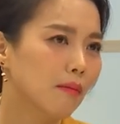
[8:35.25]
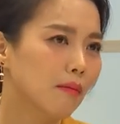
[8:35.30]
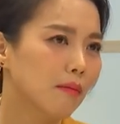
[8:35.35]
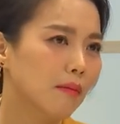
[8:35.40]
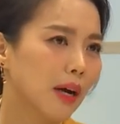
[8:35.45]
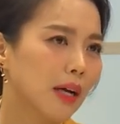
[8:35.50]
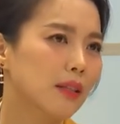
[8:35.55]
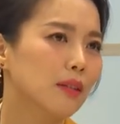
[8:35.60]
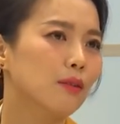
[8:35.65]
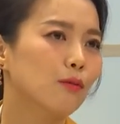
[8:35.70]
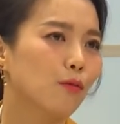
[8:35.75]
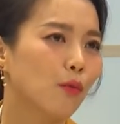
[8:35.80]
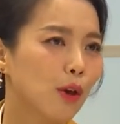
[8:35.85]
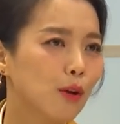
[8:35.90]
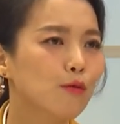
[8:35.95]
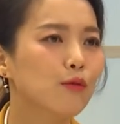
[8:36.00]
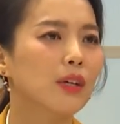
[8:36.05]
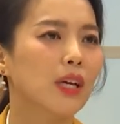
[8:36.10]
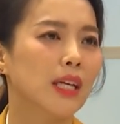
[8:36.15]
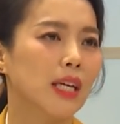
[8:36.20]
많은
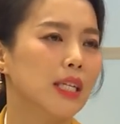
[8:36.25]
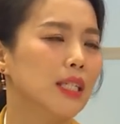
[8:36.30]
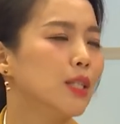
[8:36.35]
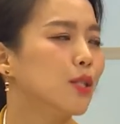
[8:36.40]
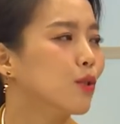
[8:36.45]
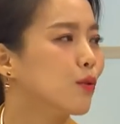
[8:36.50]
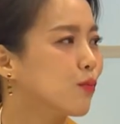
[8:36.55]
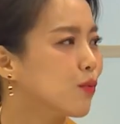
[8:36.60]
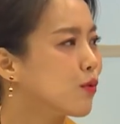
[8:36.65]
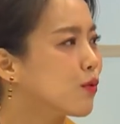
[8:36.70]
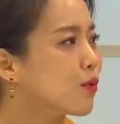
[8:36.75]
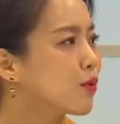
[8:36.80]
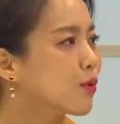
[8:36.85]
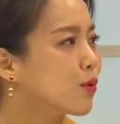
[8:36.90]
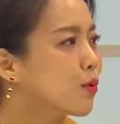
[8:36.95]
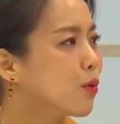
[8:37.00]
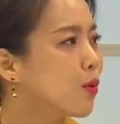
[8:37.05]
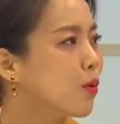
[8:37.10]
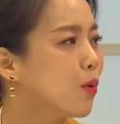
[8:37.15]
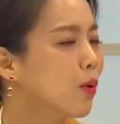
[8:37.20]
외국에 계시는
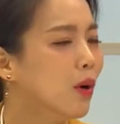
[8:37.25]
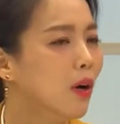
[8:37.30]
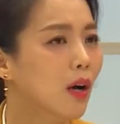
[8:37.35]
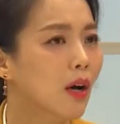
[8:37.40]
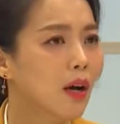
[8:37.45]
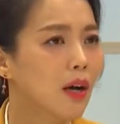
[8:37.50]
분들도